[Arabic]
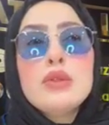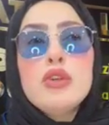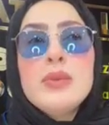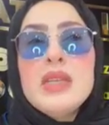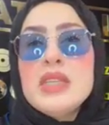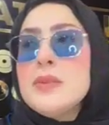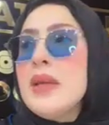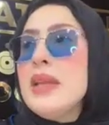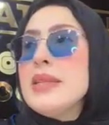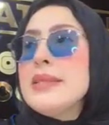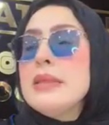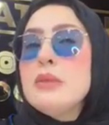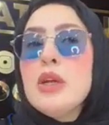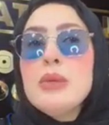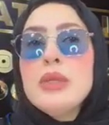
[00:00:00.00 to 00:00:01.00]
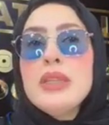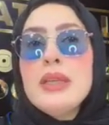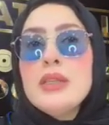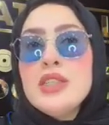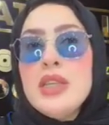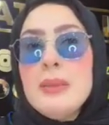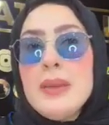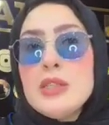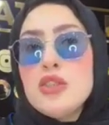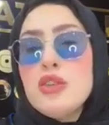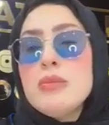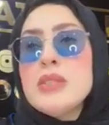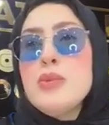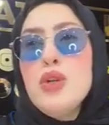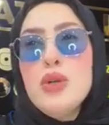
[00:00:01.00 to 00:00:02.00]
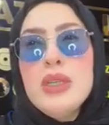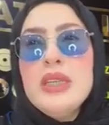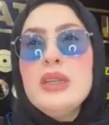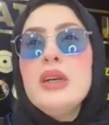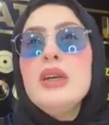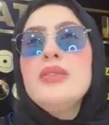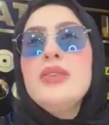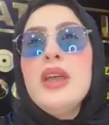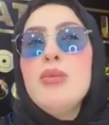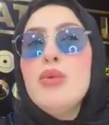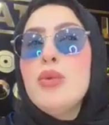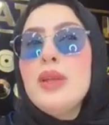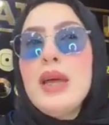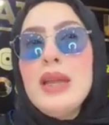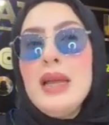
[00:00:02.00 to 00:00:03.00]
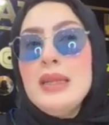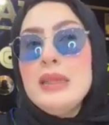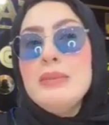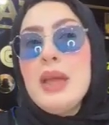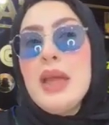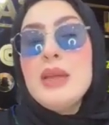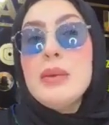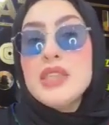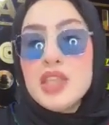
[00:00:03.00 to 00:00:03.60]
وبالنسبه للناس اللي كوموندين جديد باتكم سمحوا لينا فريمون والله العظيم انا